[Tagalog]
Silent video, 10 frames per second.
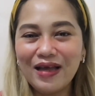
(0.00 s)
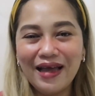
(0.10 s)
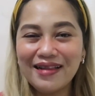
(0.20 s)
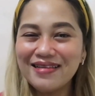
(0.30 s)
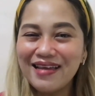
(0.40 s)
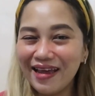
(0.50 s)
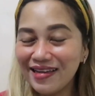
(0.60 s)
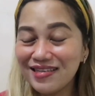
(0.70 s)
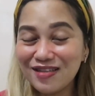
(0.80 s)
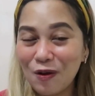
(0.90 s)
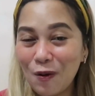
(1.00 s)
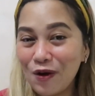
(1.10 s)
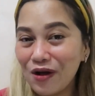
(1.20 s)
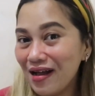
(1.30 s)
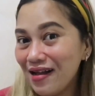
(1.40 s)
Dahil yes,
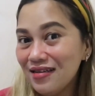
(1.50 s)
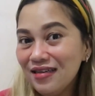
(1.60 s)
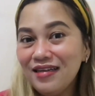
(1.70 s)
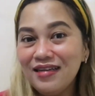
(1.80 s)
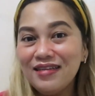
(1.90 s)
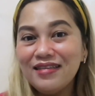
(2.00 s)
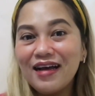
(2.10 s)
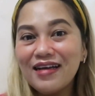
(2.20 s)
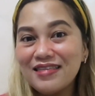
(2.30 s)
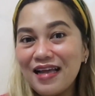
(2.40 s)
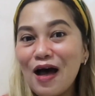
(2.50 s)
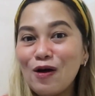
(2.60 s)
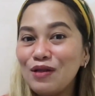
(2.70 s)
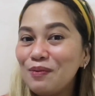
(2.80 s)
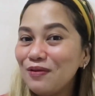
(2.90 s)
oo nga, nakasahod